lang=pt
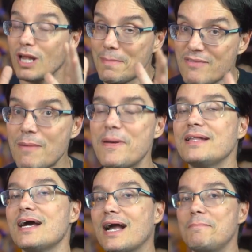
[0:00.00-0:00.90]
também vai
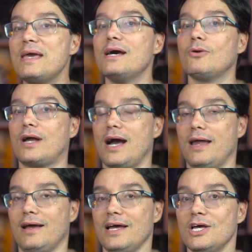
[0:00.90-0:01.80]
perder cabelo,
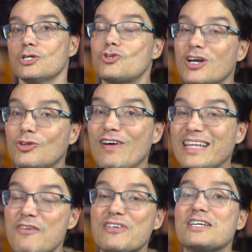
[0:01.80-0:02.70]
cara. Só que tu vai
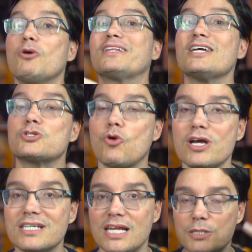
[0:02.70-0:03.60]
ter que fazer outras
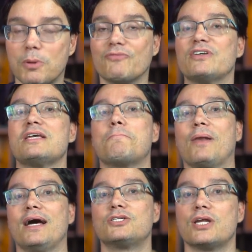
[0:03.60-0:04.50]
coisas além de fazer
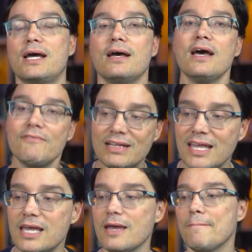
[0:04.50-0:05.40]
implante, né? Vai
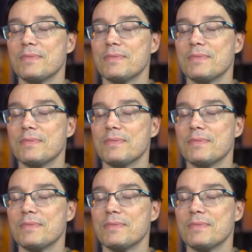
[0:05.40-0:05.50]
ter que